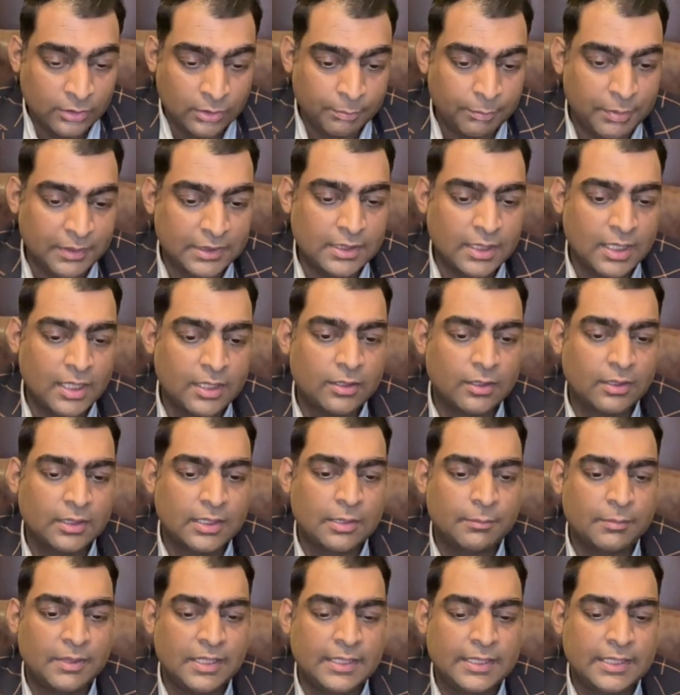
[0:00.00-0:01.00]
पंद्रह
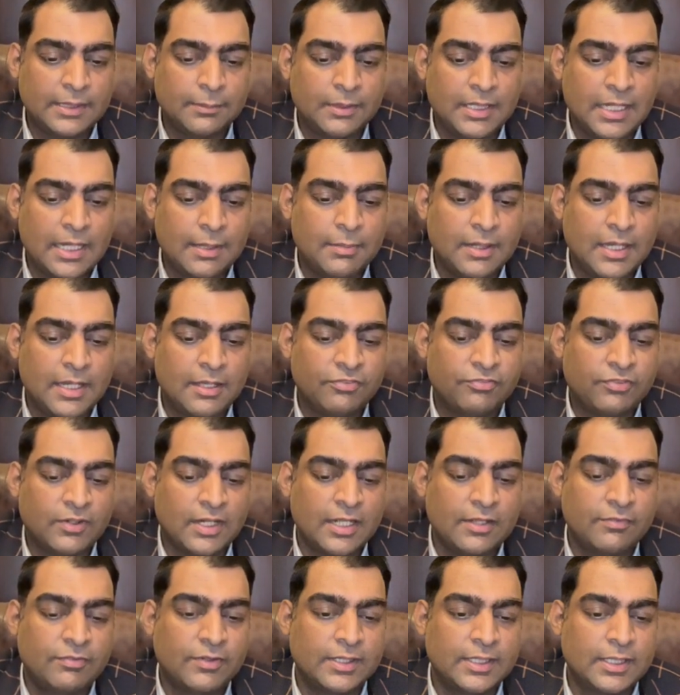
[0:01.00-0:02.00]
डॉलर मल्टीप्लाई बाय
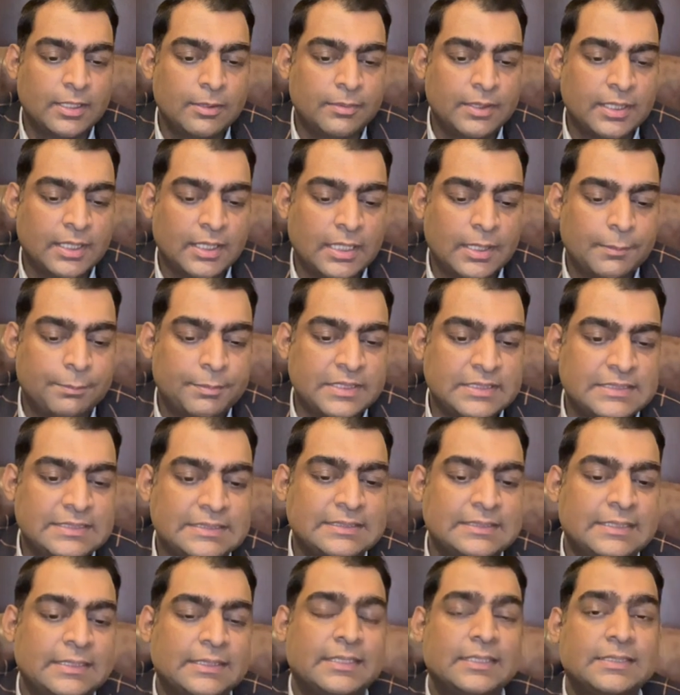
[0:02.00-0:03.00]
फाइव हंड्रेड भी अगर आप
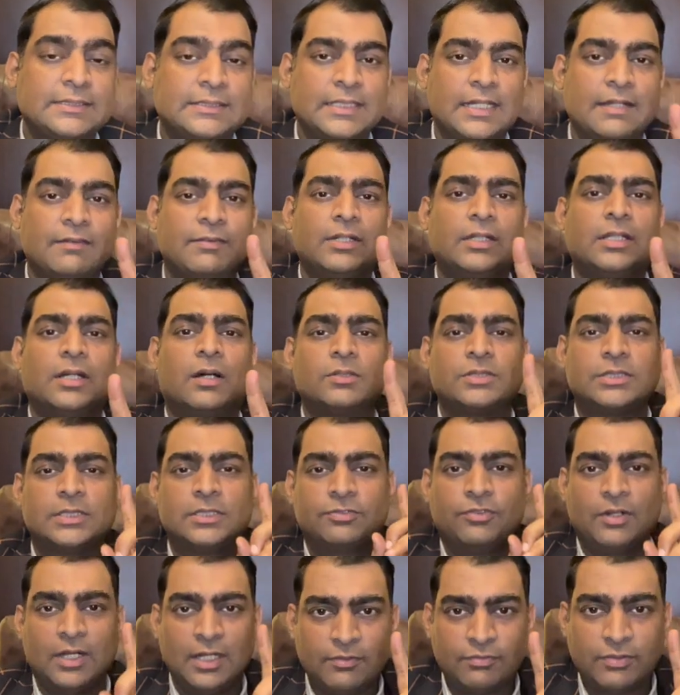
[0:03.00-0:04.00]
पीसीज लेते हैं सेवन थाउजेंड
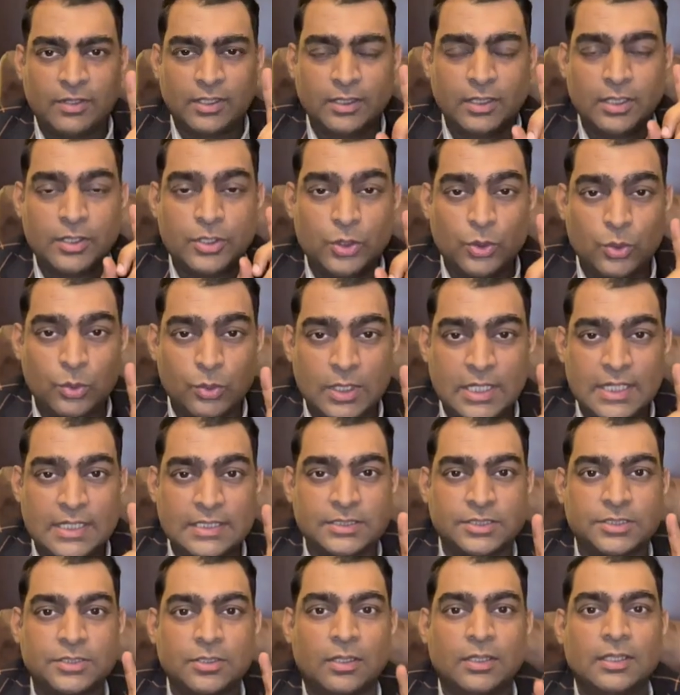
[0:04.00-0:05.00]
फाइव हंड्रेड
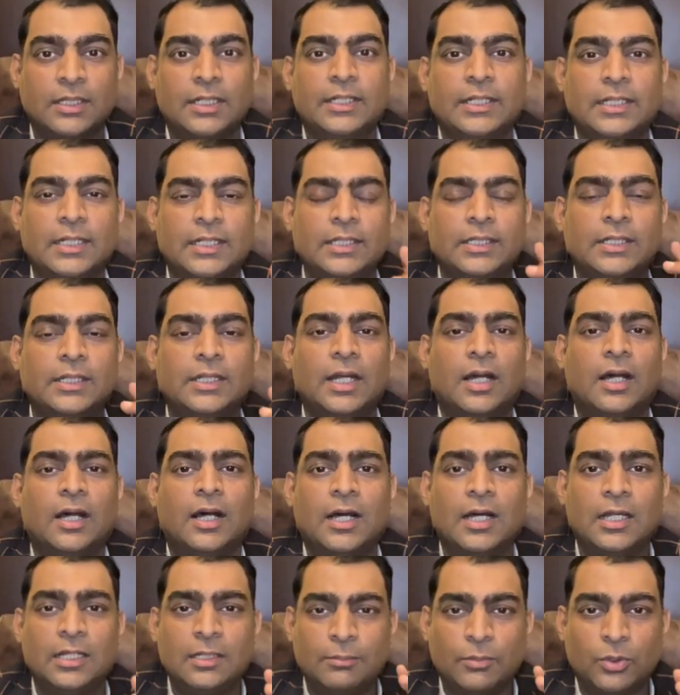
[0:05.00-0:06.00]
यूएस डॉलर यानी कि
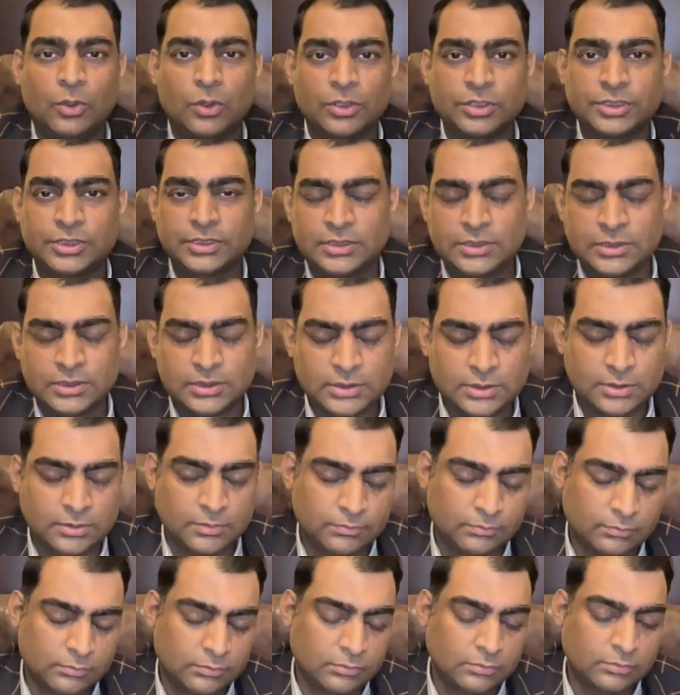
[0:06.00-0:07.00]
ऑलमोस्ट
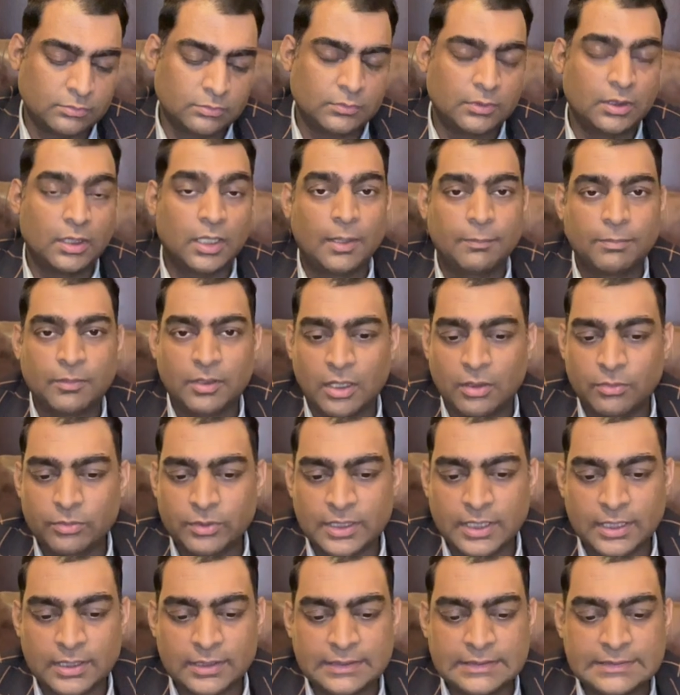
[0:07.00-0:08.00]
आप काउंट
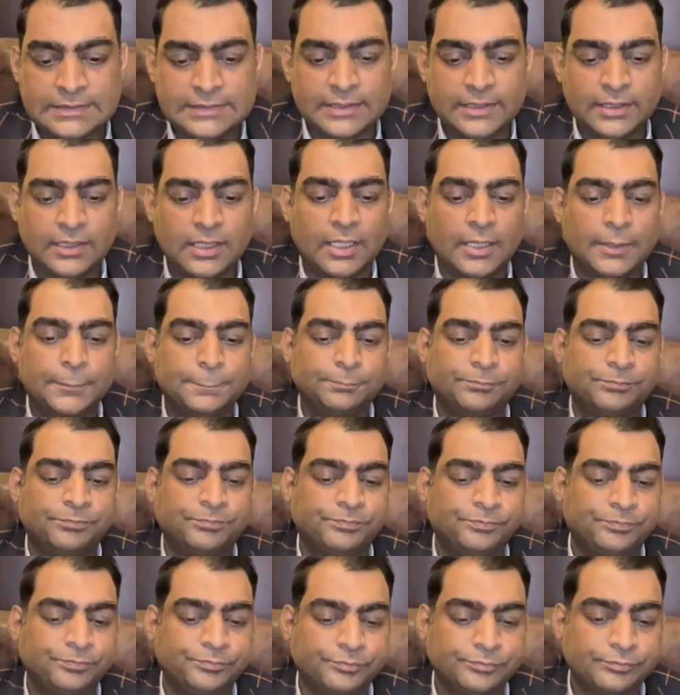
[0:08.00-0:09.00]
कर लीजिएगा
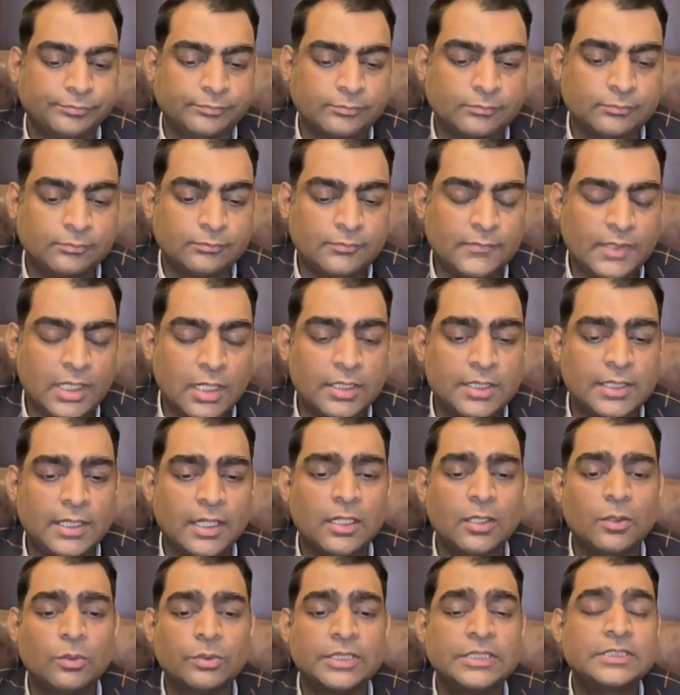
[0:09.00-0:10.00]

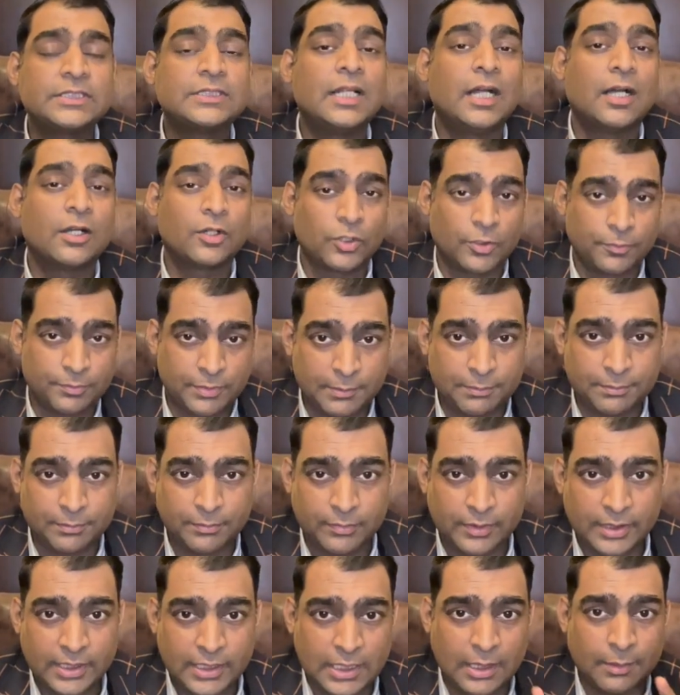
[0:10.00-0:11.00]
अठारह उन्नीस लाख रुपए
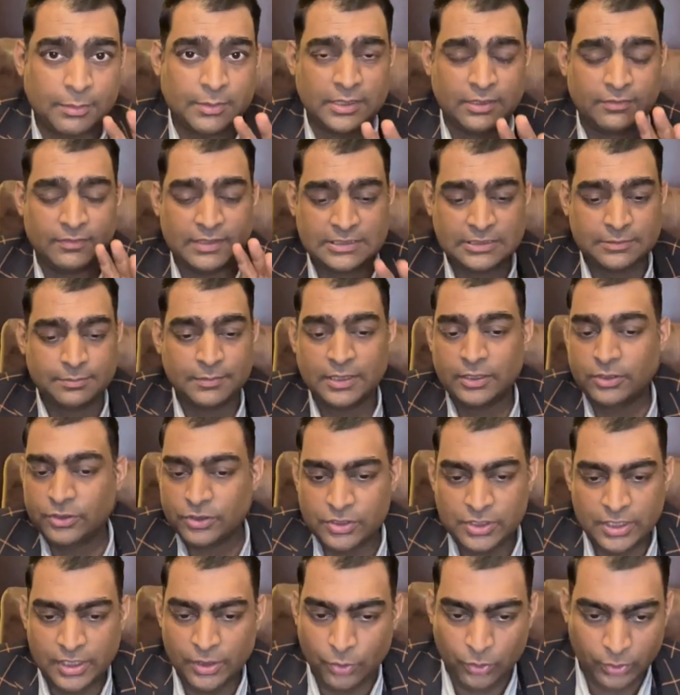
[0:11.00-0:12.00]
की आपकी इन्वेस्टमेंट तो
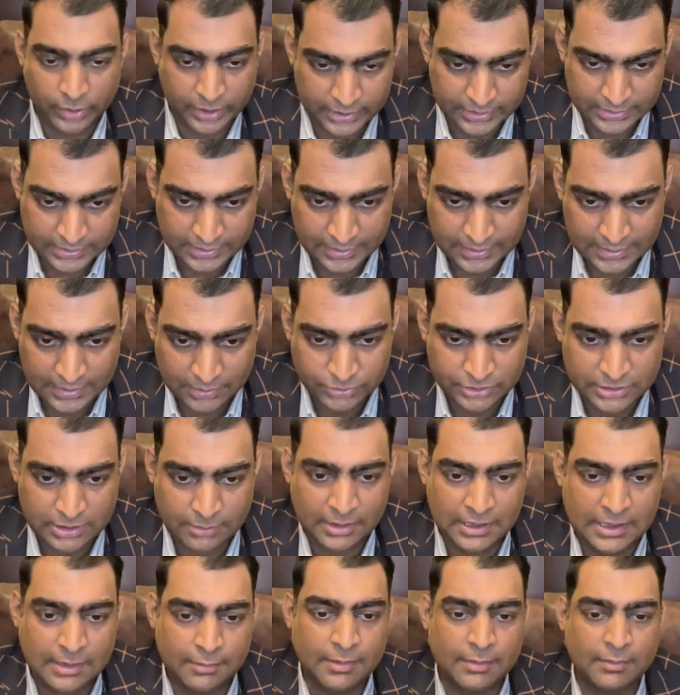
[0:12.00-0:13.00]
ये हो गई ठीक है उसके
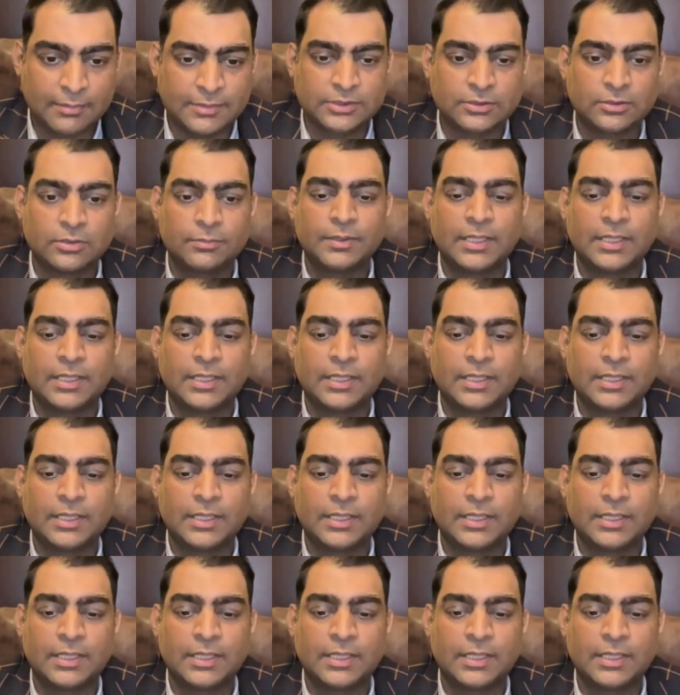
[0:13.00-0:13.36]
बाद आप अमेजोन